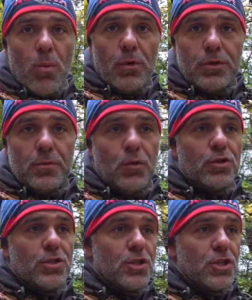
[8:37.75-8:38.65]
Вы не
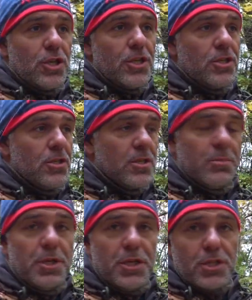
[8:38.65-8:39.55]
можете сжечь,
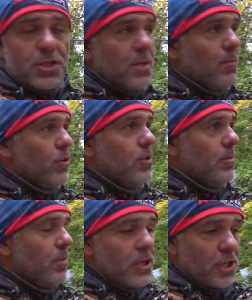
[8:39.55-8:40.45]
заберите с собой
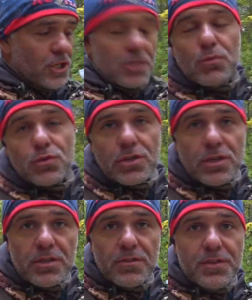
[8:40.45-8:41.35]
до ближайшей
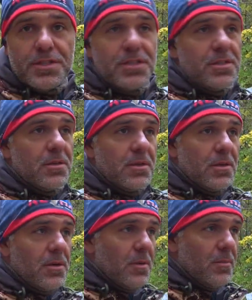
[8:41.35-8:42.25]
мусорки, довезите.
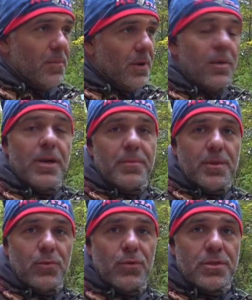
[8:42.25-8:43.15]
Проблем
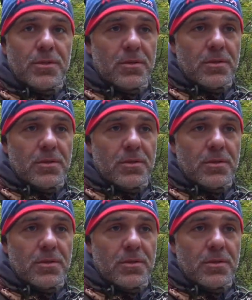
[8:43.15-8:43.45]
не будет.